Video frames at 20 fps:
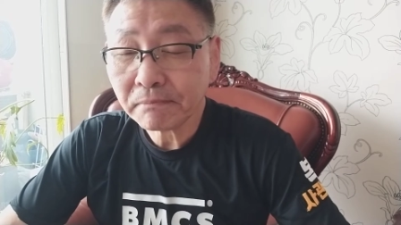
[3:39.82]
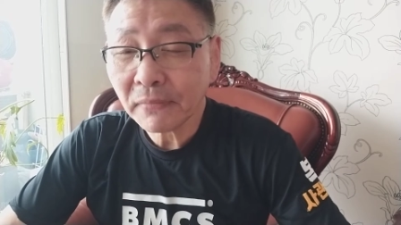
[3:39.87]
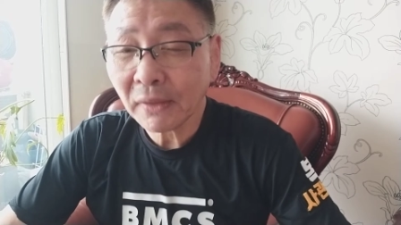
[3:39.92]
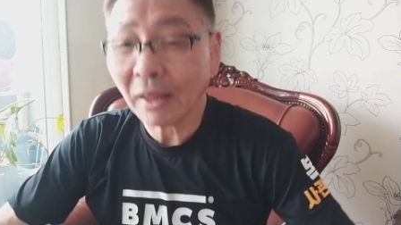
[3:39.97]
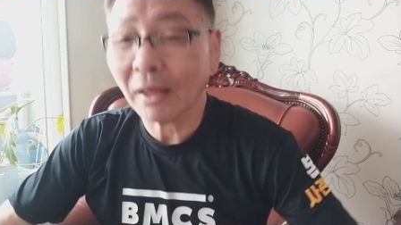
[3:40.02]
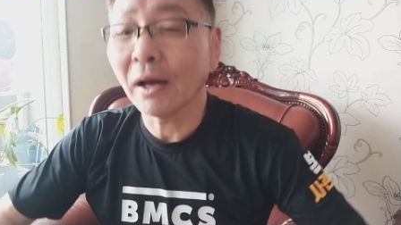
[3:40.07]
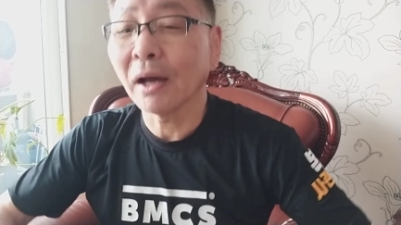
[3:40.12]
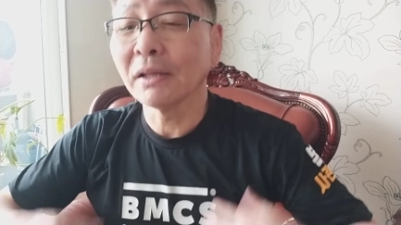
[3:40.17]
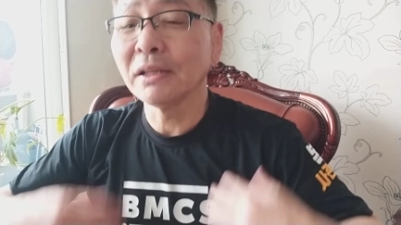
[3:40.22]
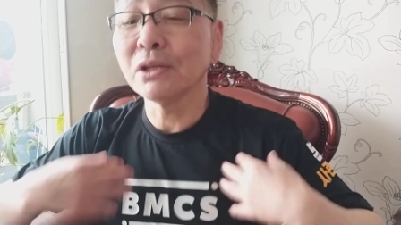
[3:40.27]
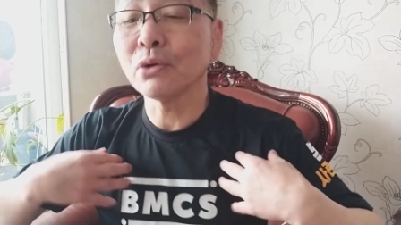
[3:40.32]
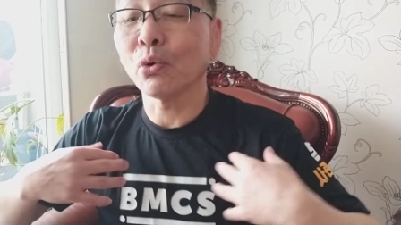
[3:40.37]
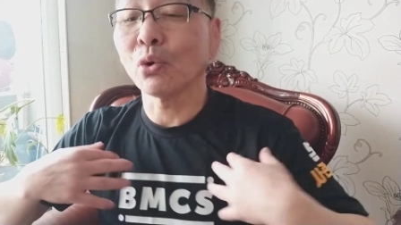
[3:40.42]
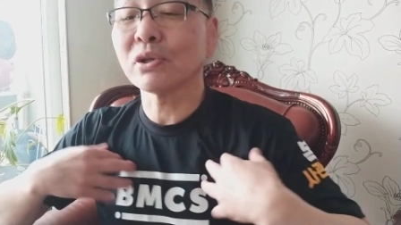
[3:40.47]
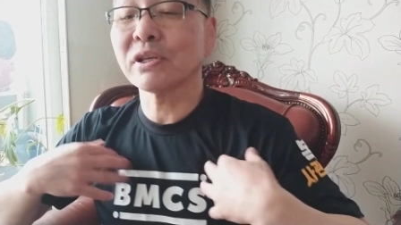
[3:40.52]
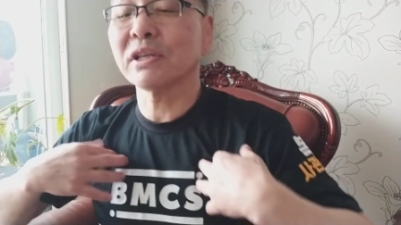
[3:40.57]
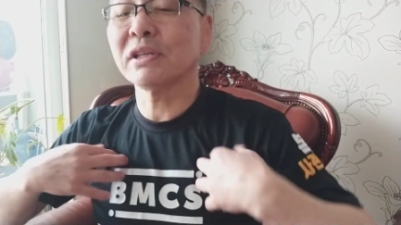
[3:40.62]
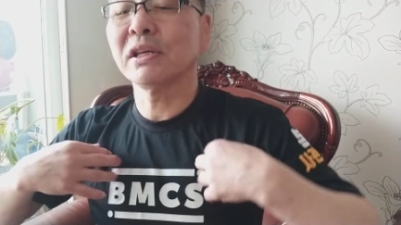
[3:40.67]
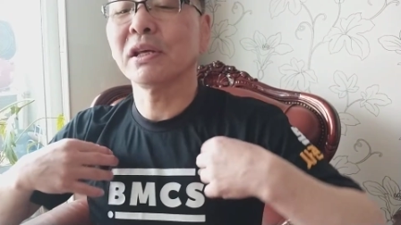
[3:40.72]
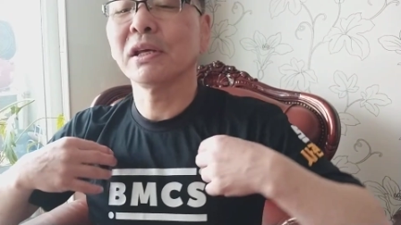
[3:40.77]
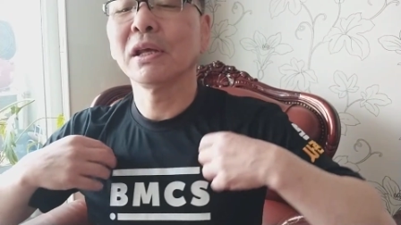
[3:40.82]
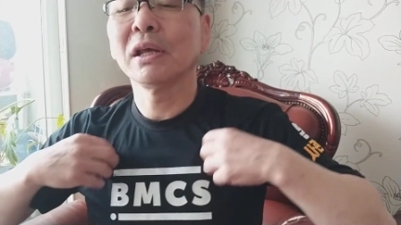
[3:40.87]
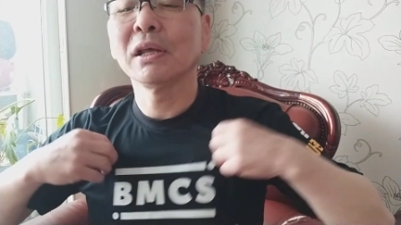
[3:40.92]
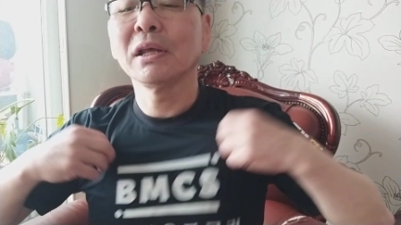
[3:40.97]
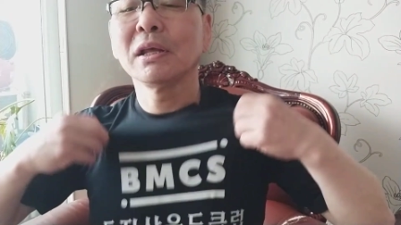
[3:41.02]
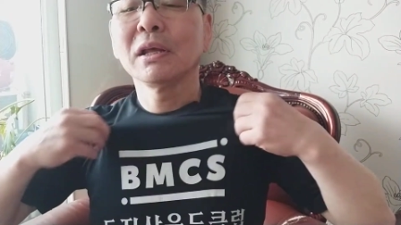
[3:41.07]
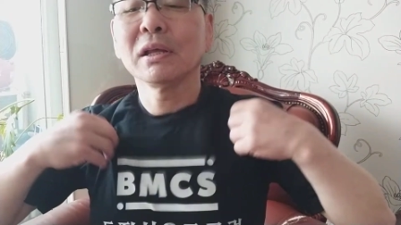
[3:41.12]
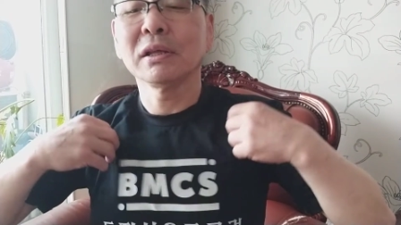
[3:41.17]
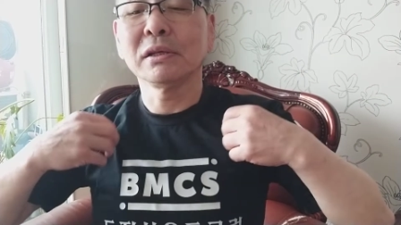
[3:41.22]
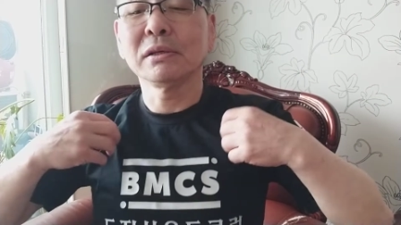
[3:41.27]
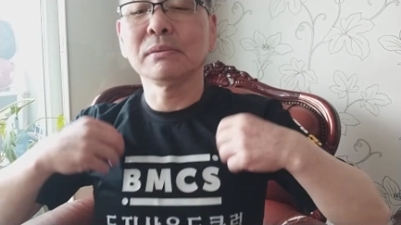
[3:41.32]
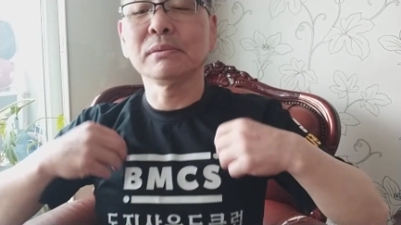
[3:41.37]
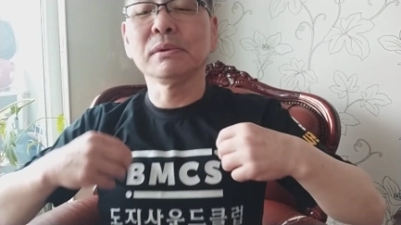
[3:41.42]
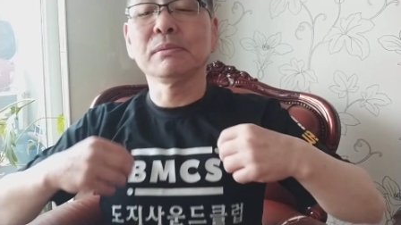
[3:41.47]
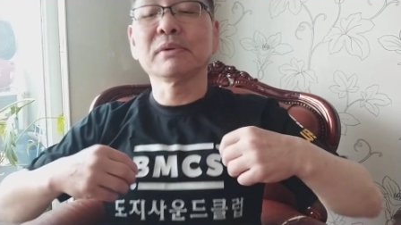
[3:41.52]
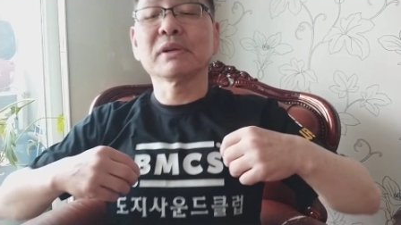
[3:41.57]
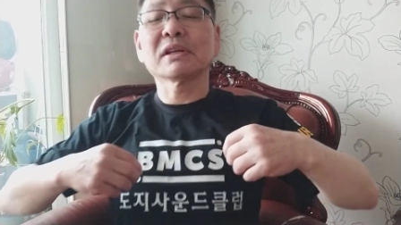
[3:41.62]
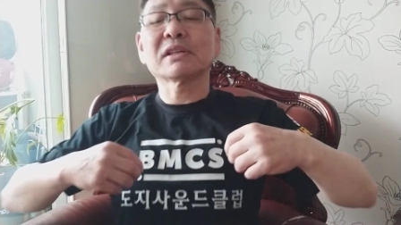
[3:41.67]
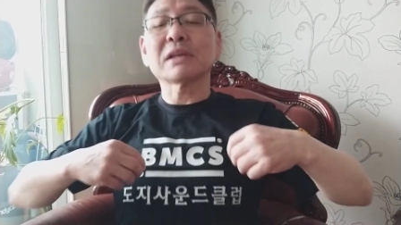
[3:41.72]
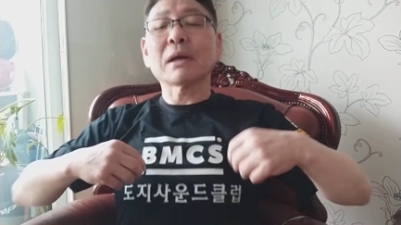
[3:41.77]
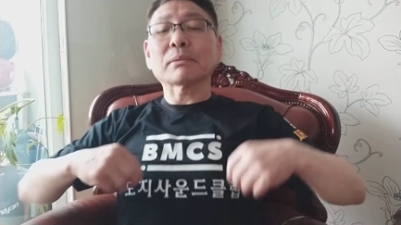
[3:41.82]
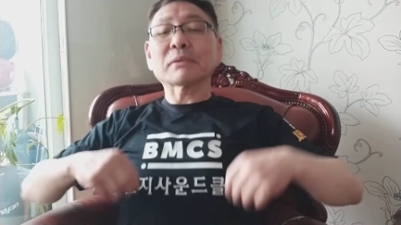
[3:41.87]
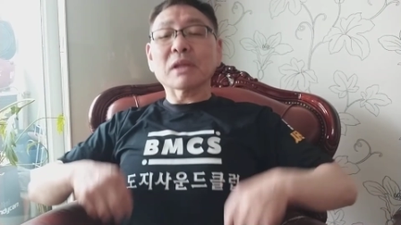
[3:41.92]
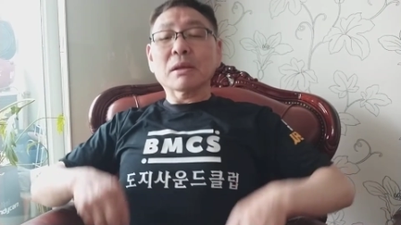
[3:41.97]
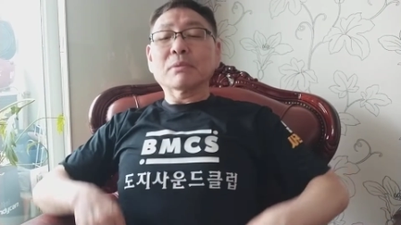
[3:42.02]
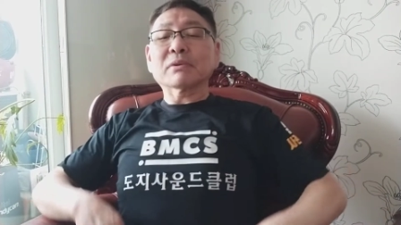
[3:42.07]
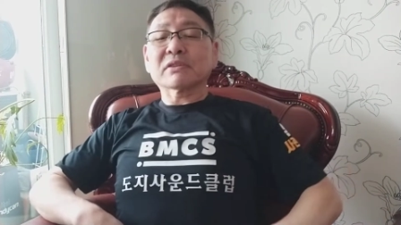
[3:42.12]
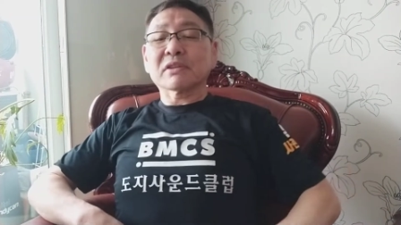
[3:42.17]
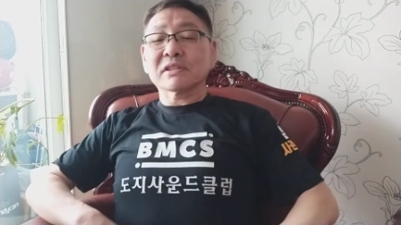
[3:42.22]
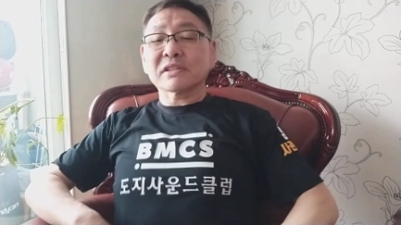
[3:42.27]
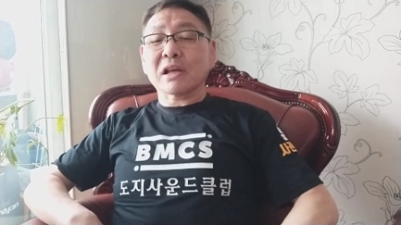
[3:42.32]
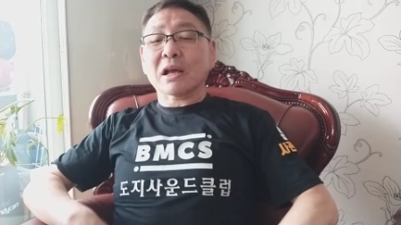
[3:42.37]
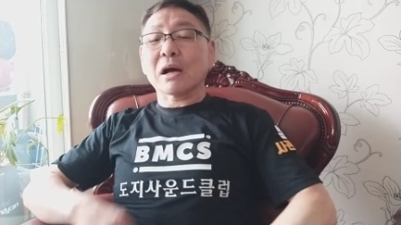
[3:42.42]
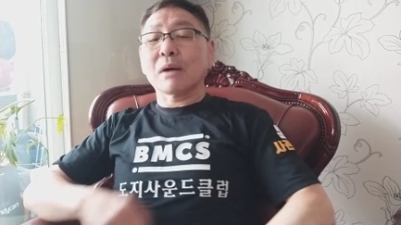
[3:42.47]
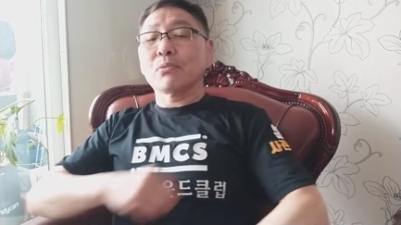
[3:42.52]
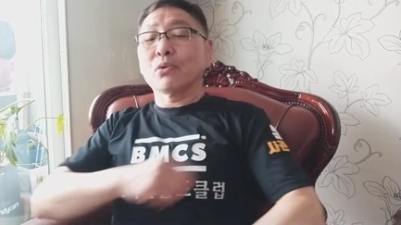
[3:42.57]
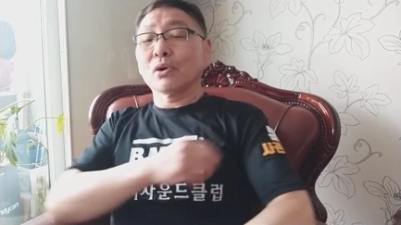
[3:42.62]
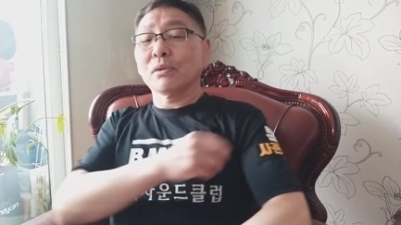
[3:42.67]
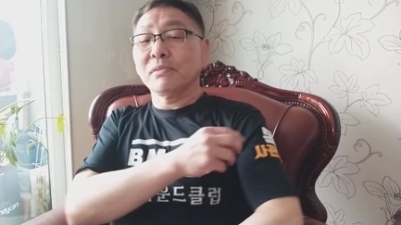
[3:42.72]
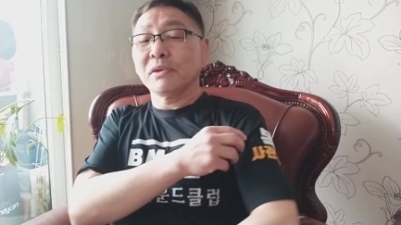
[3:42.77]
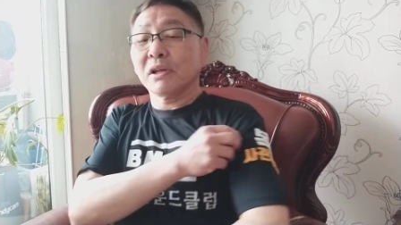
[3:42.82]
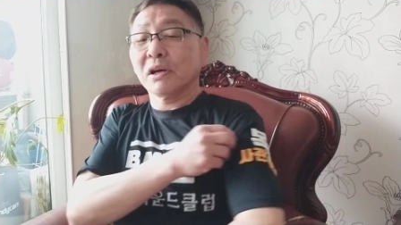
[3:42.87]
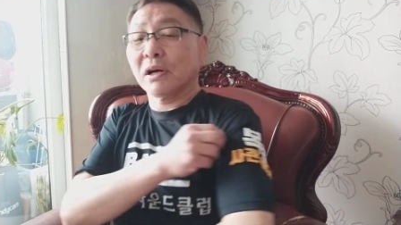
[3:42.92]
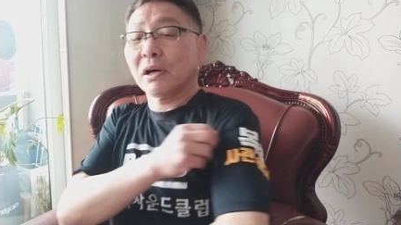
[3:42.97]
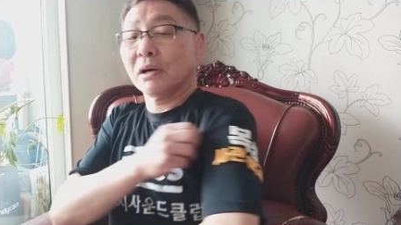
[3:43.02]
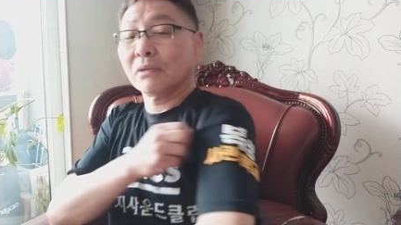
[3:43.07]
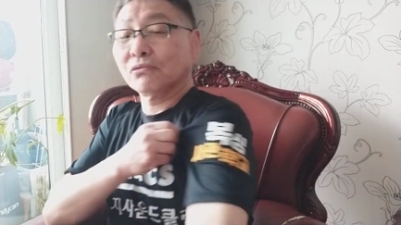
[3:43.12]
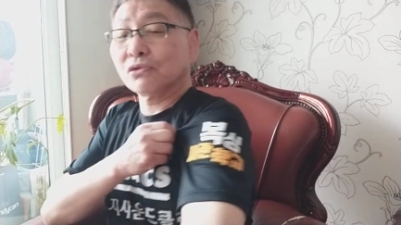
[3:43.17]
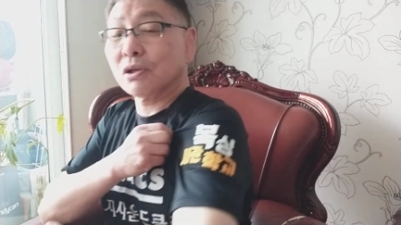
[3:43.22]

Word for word: 아 이 옷이 이번에 시합 때 입었던 세카복입니다.